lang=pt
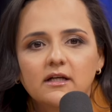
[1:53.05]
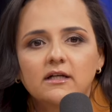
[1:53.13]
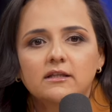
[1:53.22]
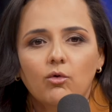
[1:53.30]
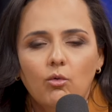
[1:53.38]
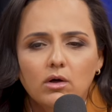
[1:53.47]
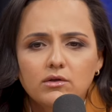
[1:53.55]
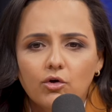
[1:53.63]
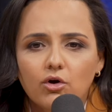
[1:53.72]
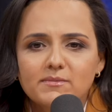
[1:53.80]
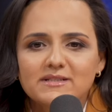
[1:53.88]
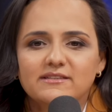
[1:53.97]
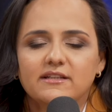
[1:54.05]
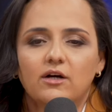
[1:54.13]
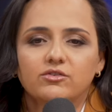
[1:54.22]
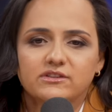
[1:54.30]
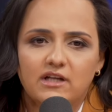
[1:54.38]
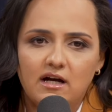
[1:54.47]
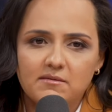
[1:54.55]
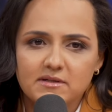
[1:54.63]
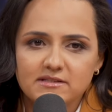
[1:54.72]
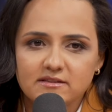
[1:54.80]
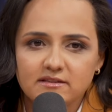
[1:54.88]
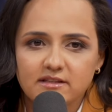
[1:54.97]
Então, quando eu comecei a usar
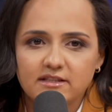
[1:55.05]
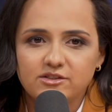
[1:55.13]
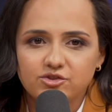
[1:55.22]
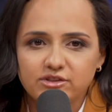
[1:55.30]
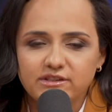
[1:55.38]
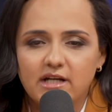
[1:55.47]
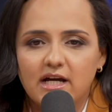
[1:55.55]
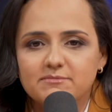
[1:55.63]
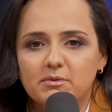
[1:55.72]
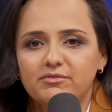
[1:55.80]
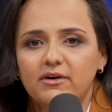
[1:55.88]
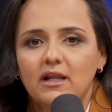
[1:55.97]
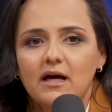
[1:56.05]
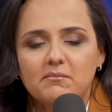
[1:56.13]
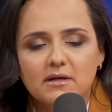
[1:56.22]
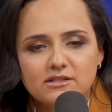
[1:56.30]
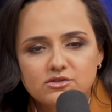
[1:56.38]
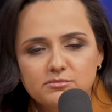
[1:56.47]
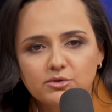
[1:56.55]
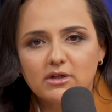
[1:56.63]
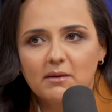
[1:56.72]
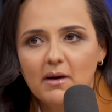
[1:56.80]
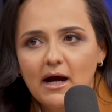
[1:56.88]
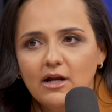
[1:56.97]
mais as redes sociais para falar mais do meu
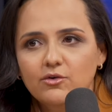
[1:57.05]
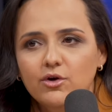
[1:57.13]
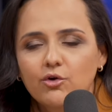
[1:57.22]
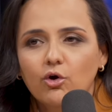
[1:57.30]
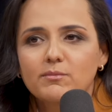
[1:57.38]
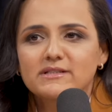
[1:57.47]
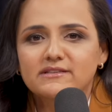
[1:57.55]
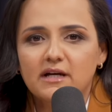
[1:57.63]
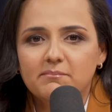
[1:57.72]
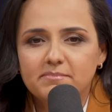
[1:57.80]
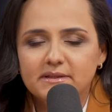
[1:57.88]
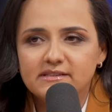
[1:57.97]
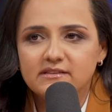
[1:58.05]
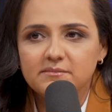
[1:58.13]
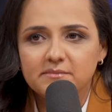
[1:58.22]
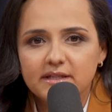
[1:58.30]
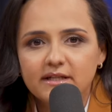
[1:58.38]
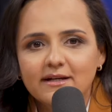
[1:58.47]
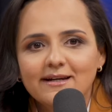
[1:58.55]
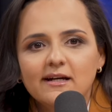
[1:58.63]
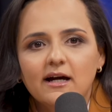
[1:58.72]
trabalho, eu comecei a perceber